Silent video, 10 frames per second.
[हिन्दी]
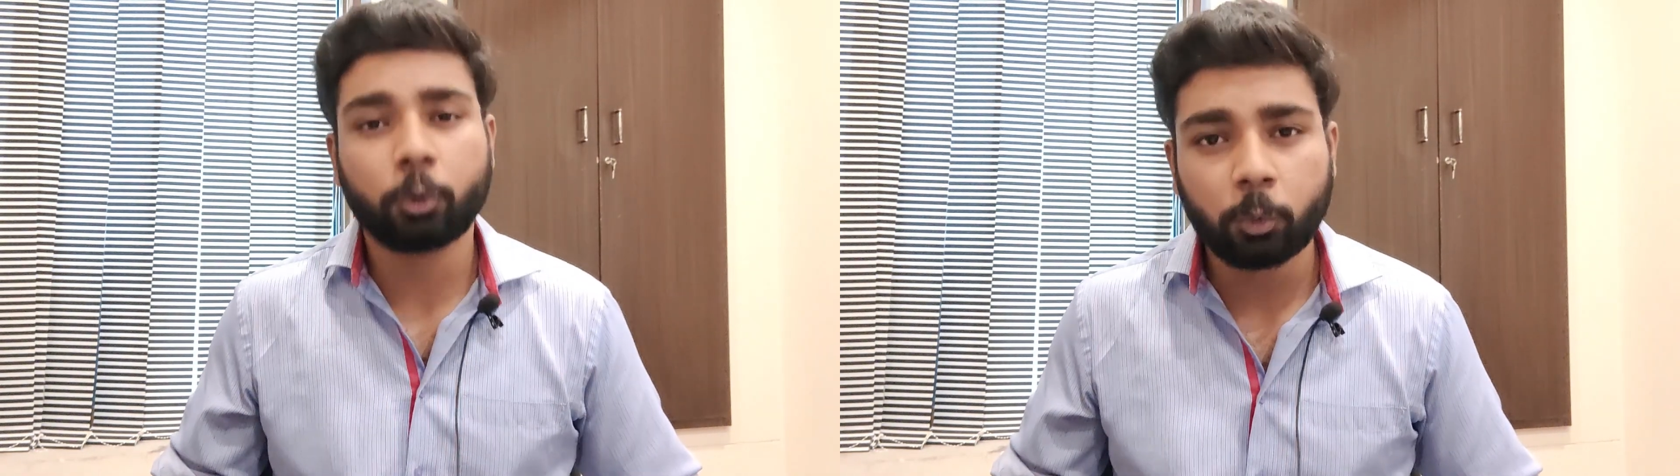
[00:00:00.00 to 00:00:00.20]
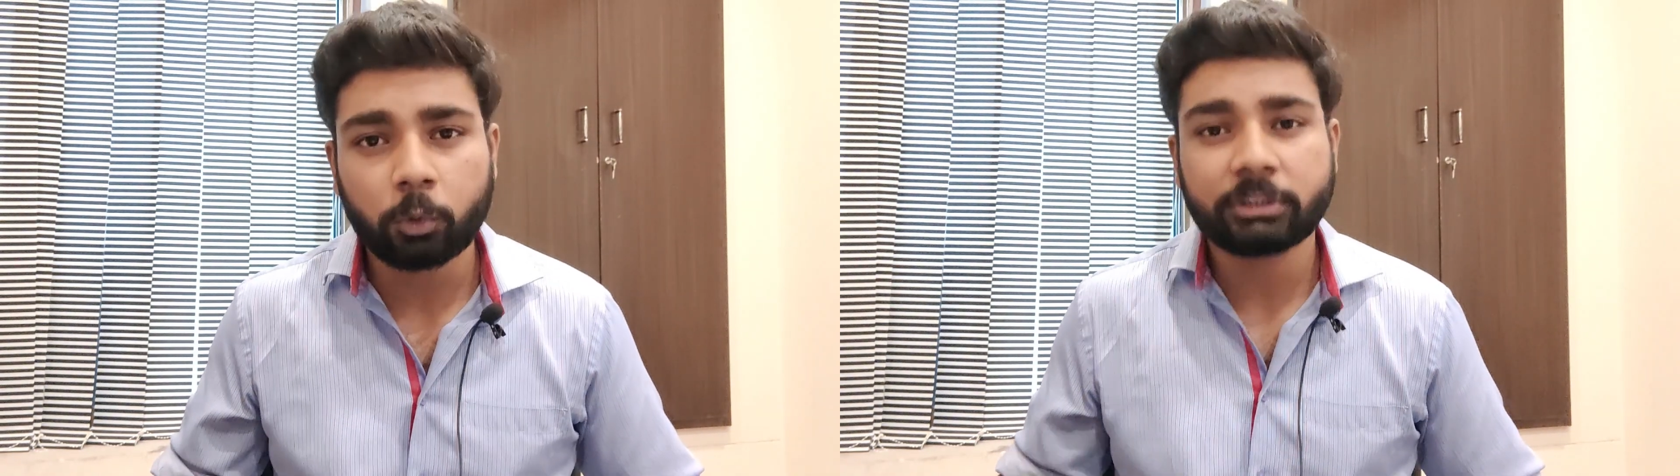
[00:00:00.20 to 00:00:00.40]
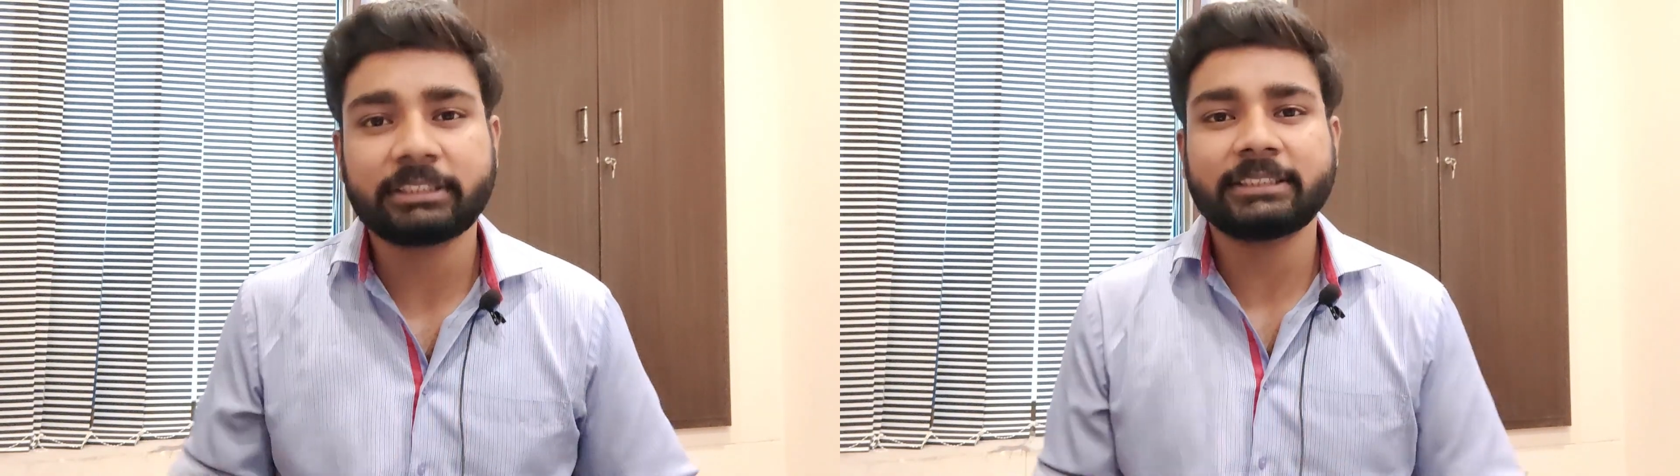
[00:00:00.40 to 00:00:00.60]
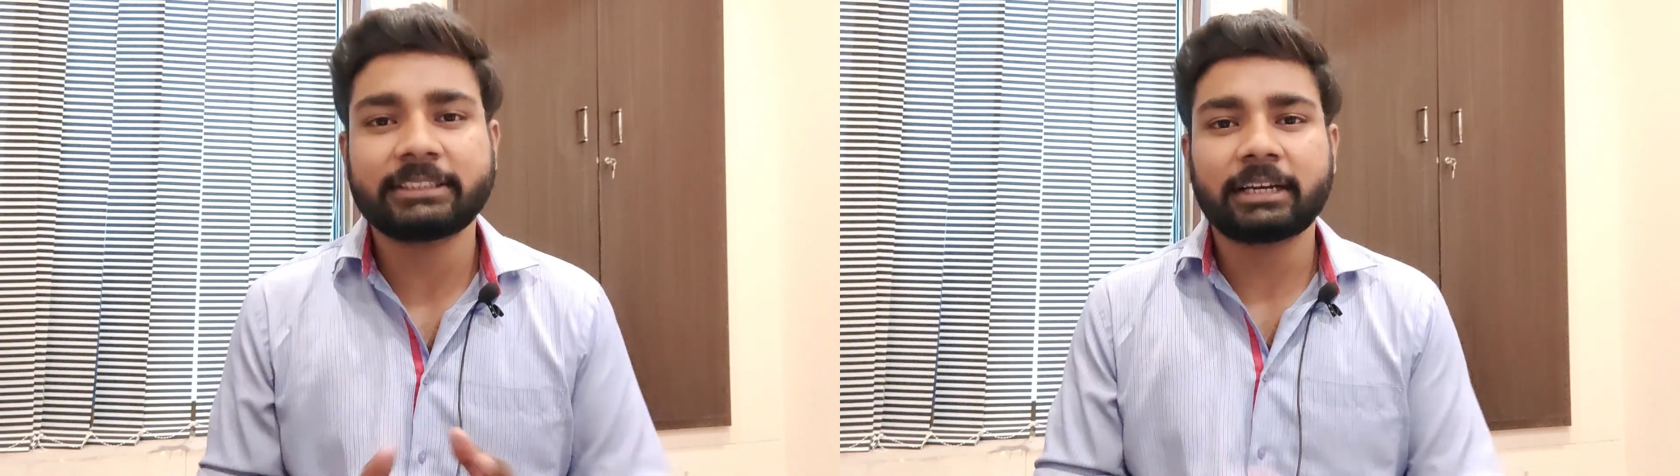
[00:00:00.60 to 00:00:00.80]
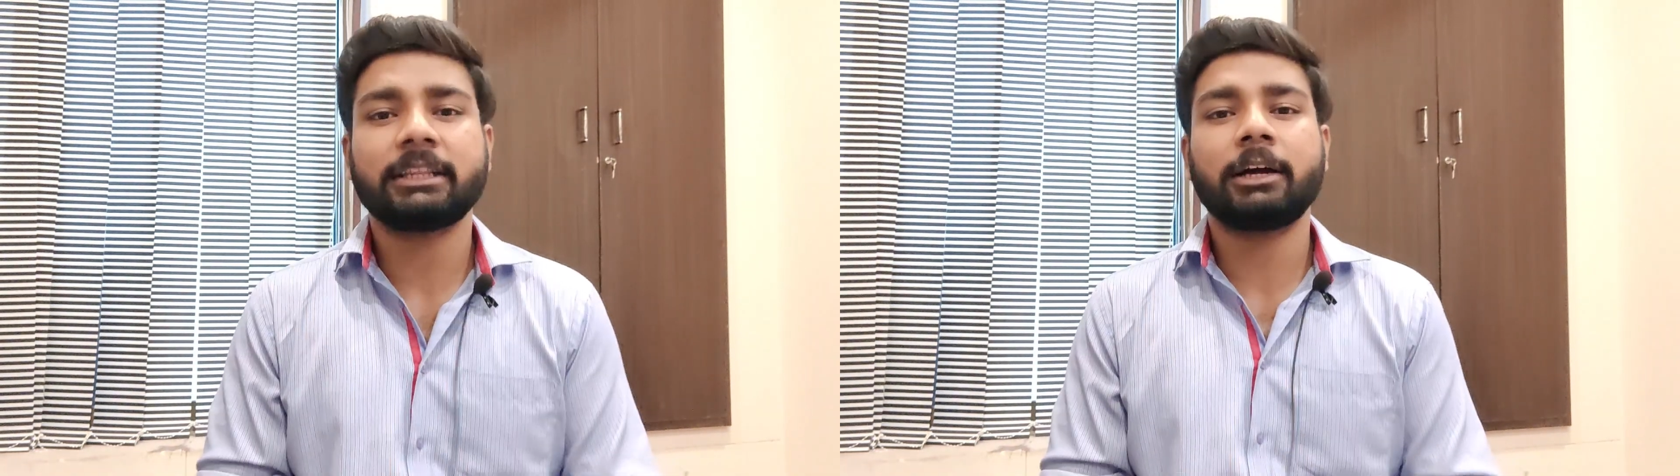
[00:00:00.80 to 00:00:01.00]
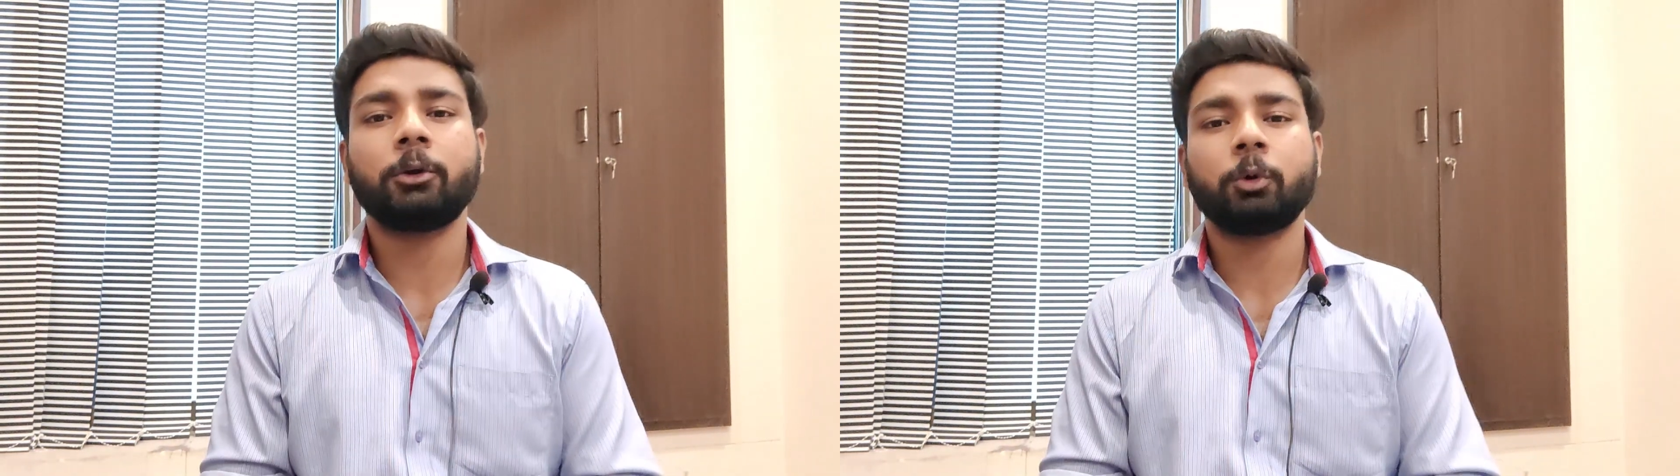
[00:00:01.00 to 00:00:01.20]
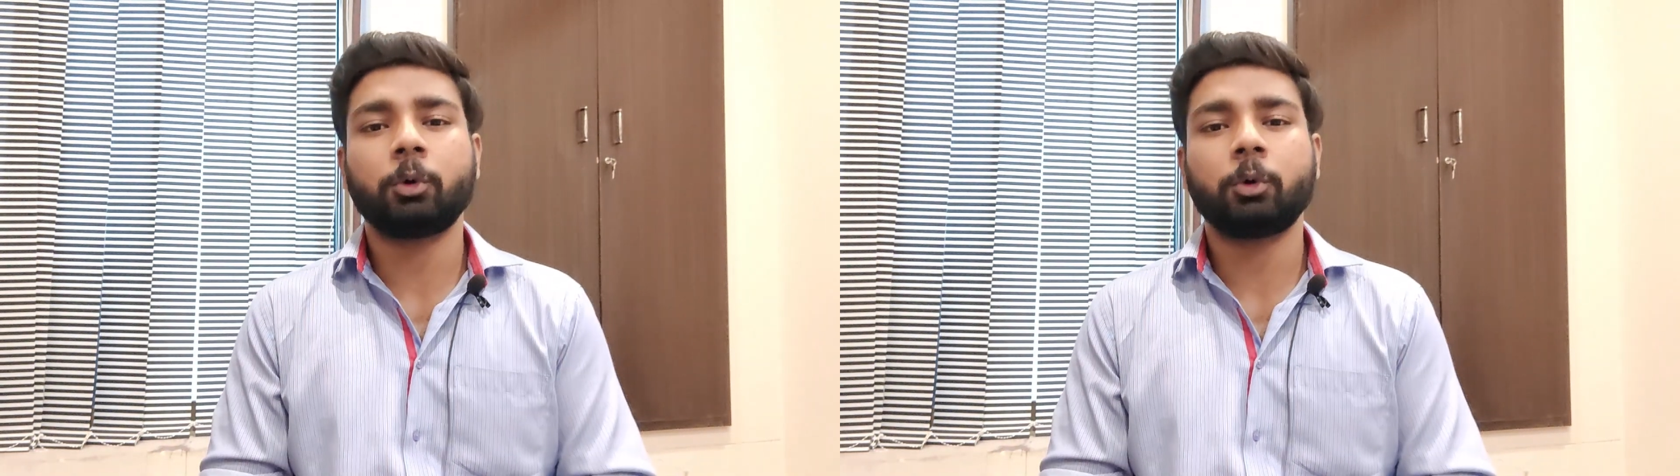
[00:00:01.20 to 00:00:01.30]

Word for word: करोड़ से ज़्यादा